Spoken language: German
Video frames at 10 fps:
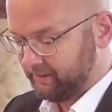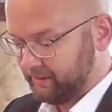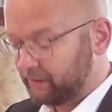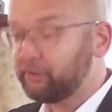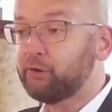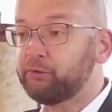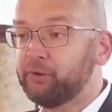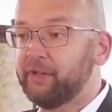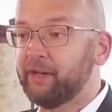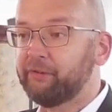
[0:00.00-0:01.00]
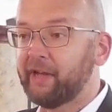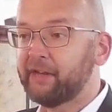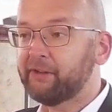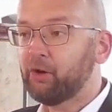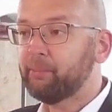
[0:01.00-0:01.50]
Ja, schaust du dir
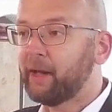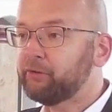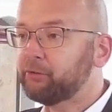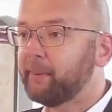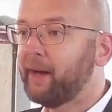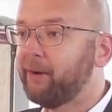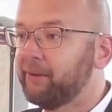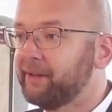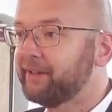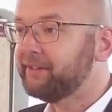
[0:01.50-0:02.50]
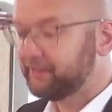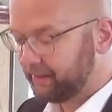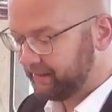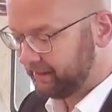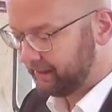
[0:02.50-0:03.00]
vielleicht auch manchmal
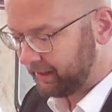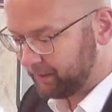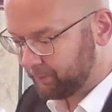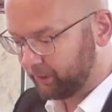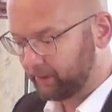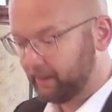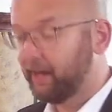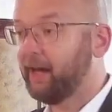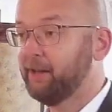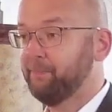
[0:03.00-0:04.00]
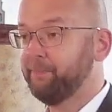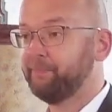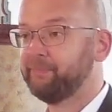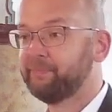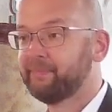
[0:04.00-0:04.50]
den Himmel an.